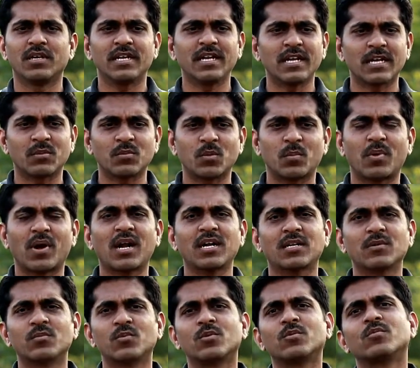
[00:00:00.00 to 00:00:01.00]
இல்லை நம்ம
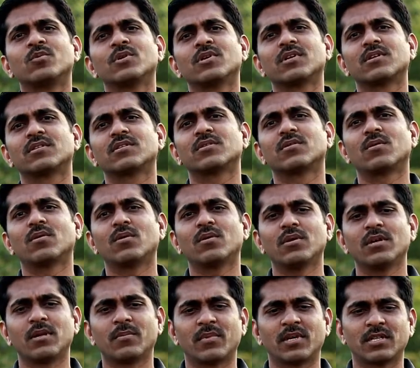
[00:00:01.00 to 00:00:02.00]
பாட்டை முணுக்கிறதுக்கோ
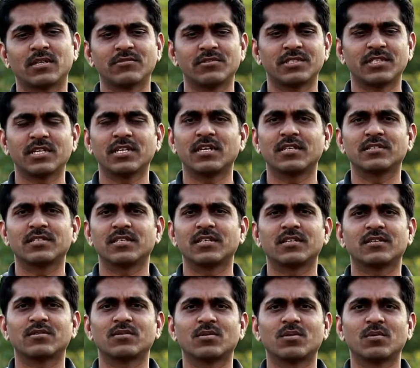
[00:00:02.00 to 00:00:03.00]
இல்லை மற்ற விஷயங்களை
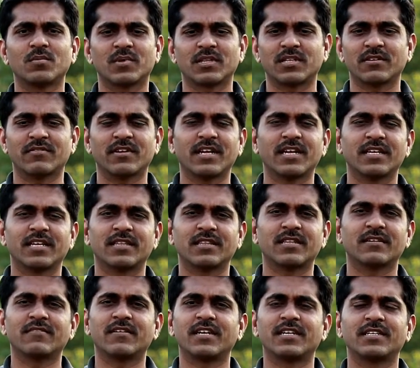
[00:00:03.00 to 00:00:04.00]
செய்கிறதுக்கோ மற்ற வேலை
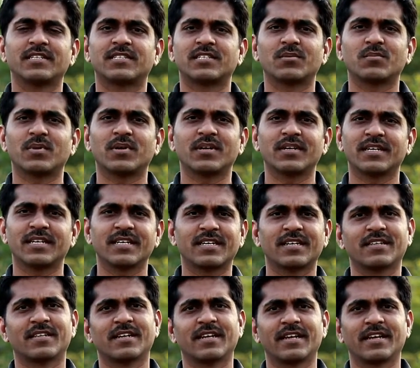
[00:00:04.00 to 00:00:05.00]
எந்த வேலையும் டிஸ்டர்பாக
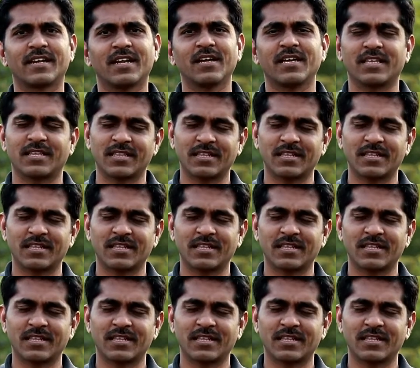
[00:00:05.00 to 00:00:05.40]
இருக்கிறது இல்லைங்களா